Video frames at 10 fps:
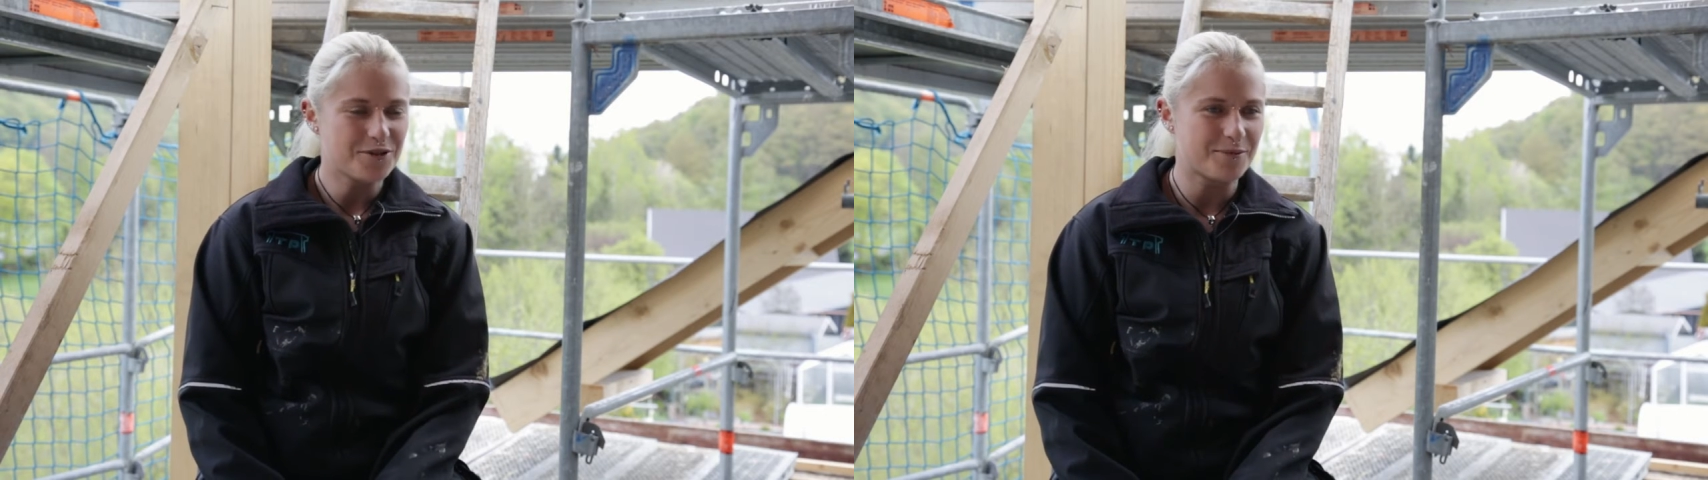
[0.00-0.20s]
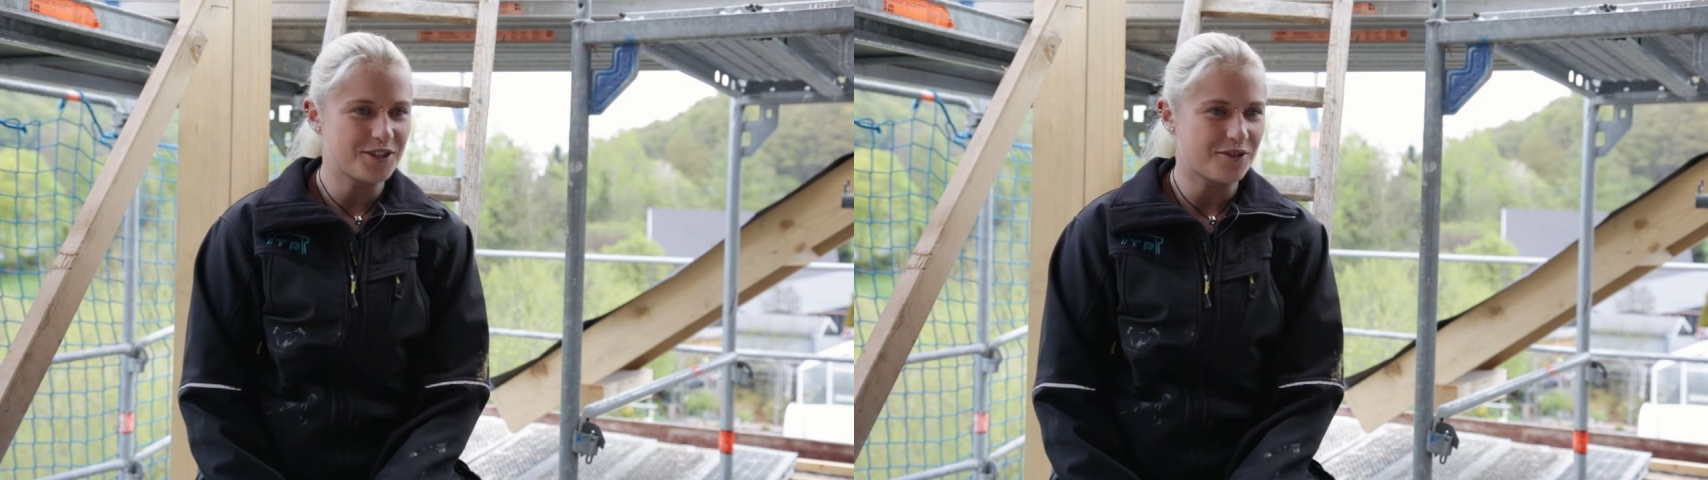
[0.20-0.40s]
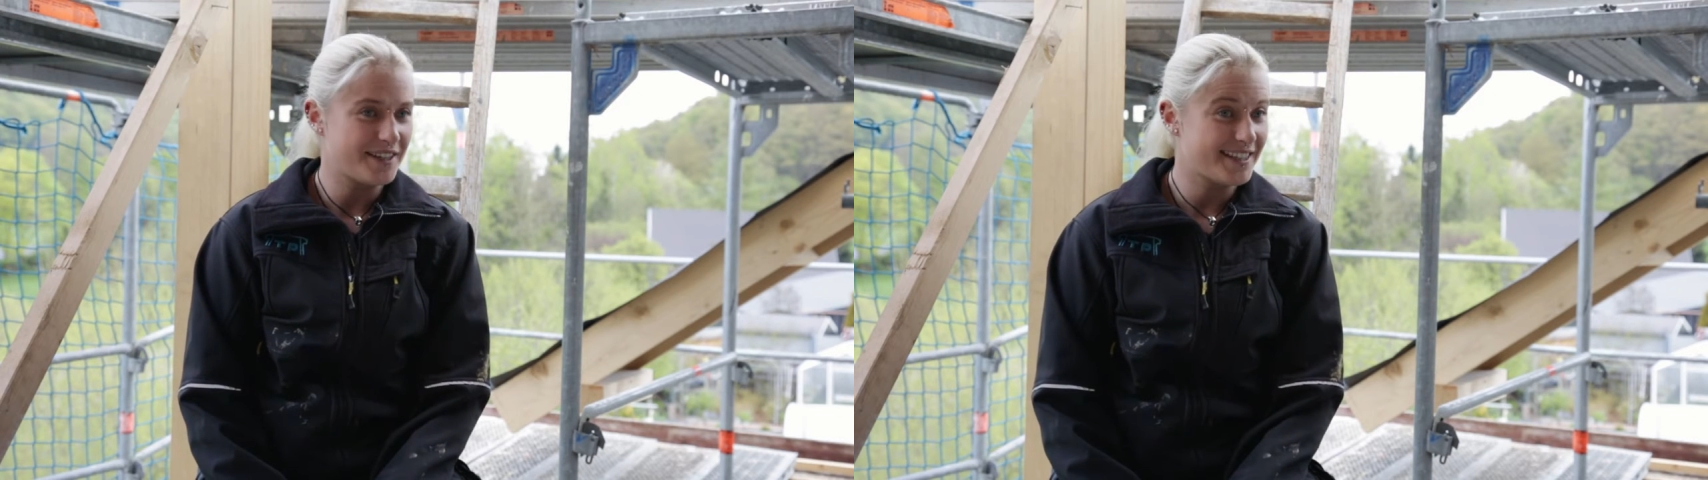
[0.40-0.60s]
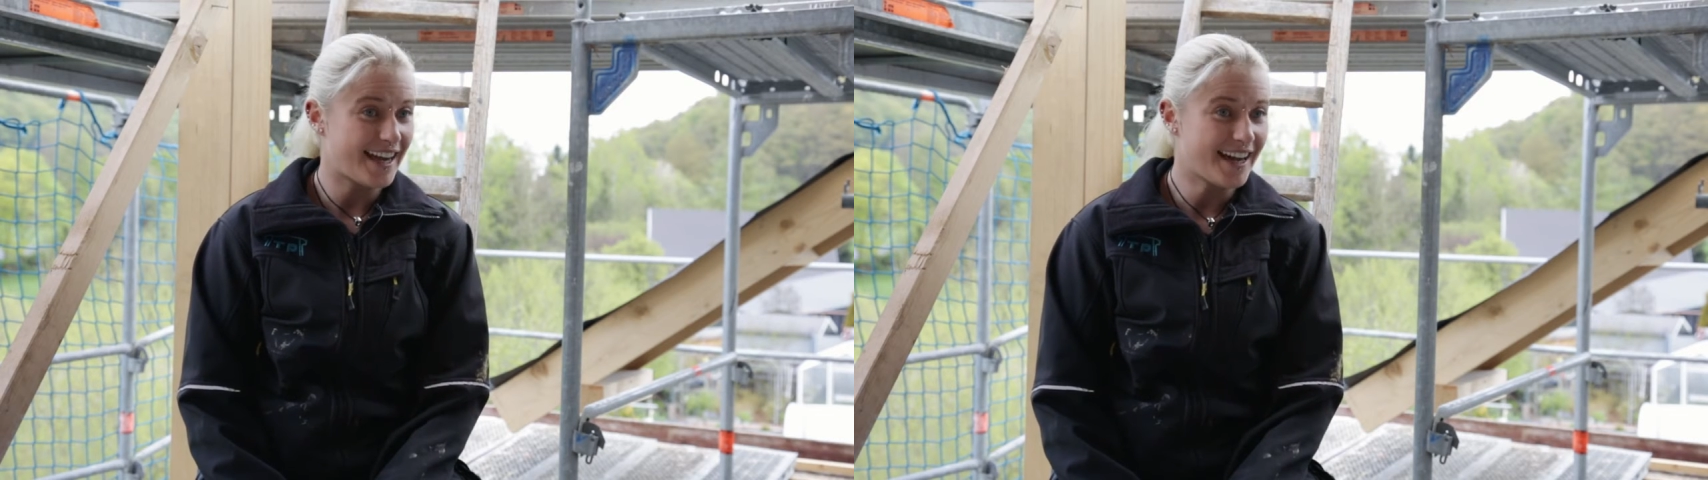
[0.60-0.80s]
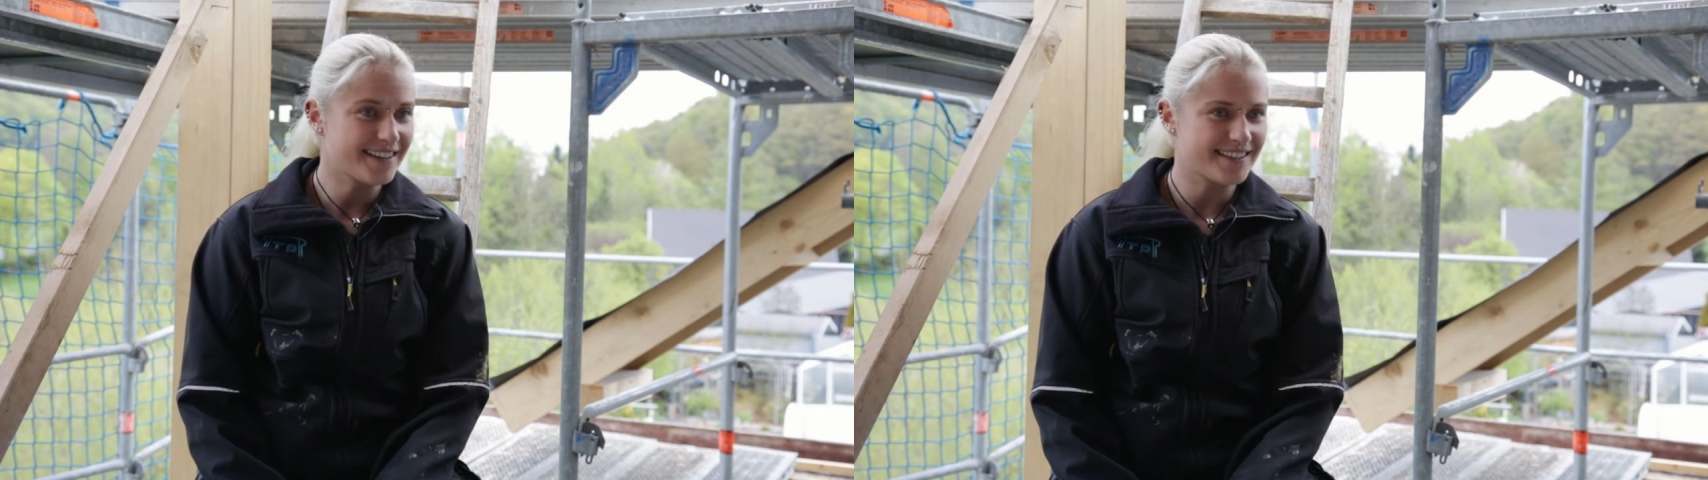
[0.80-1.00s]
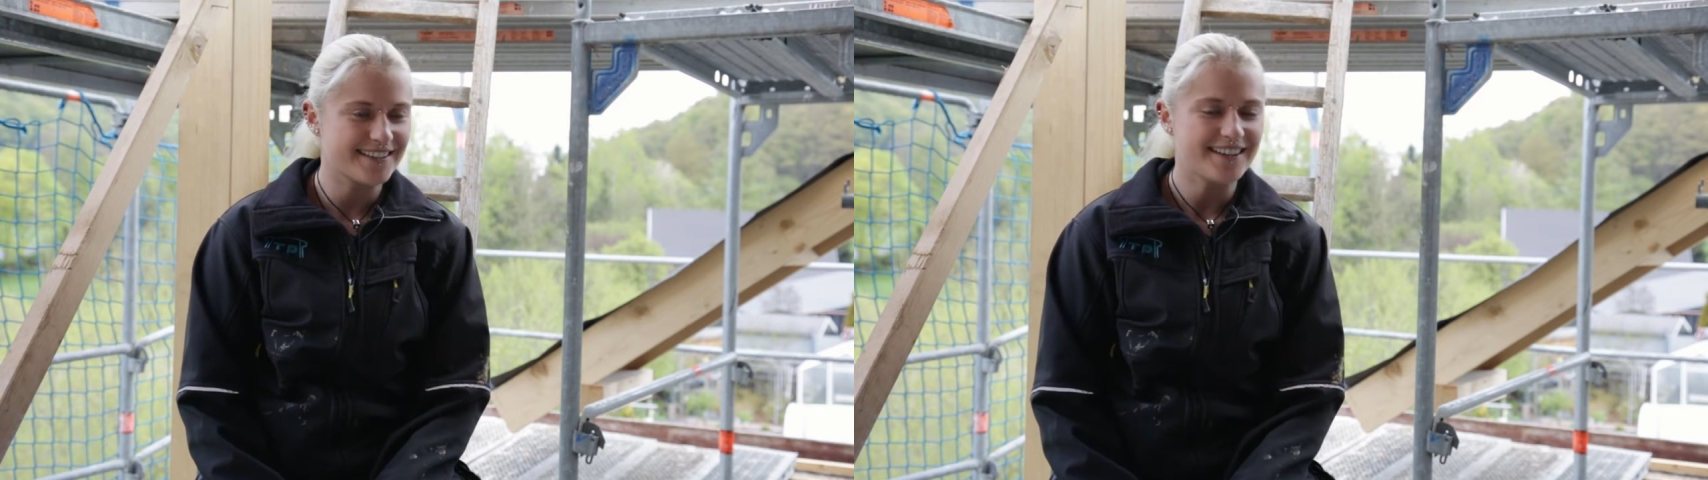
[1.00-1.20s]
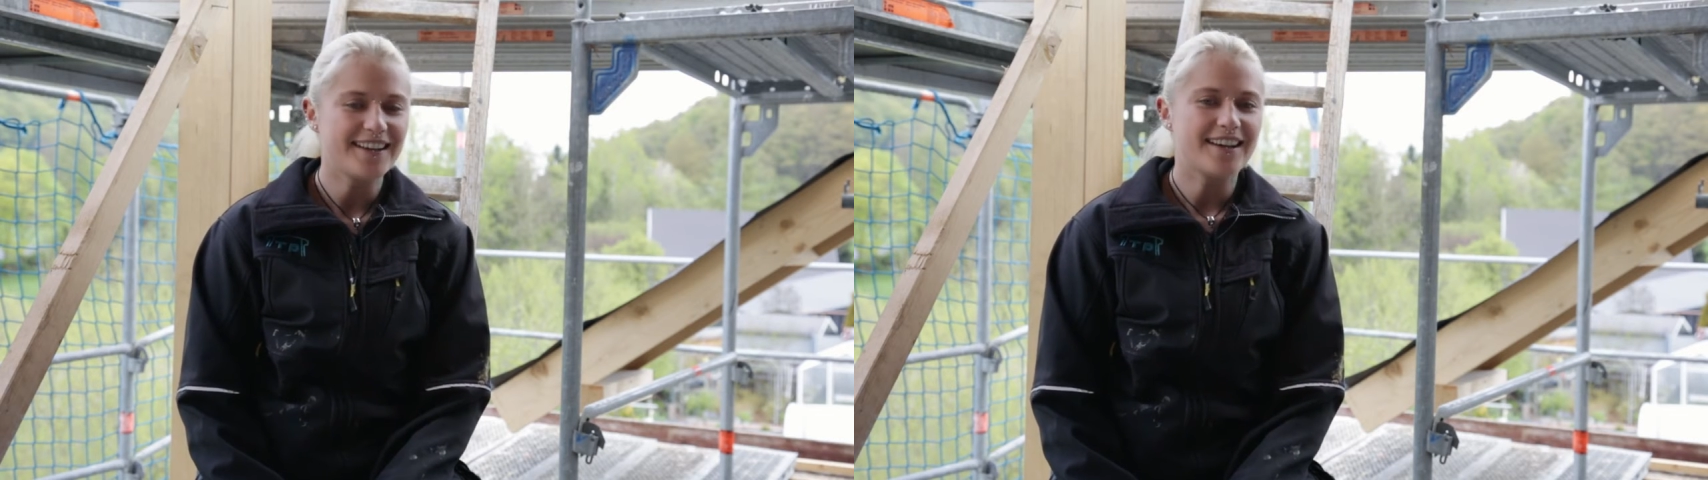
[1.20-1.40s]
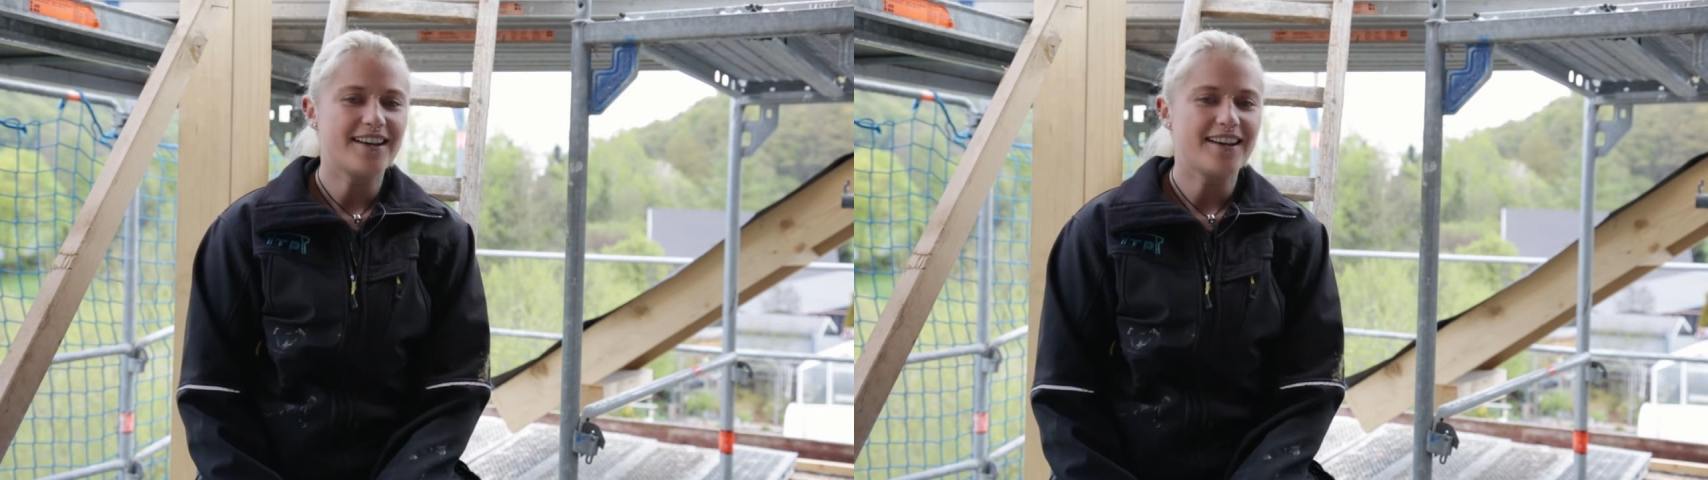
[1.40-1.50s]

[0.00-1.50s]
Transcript: du musst auf nichts achten.